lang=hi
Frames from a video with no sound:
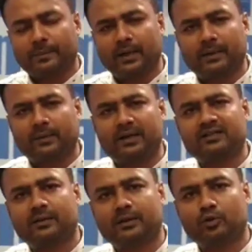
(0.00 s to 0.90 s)
पे हमारे
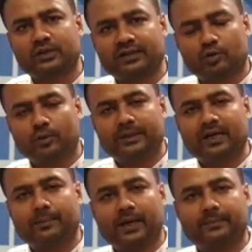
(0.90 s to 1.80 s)
माशरे में दूसरे स्कूल में जहाँ
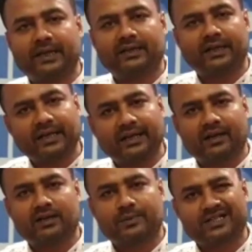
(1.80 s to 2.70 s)
पे आप देखते हैं कि एक
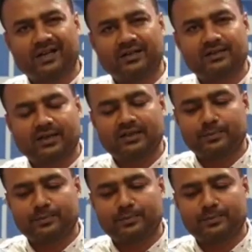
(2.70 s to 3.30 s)
क्लास में 40 40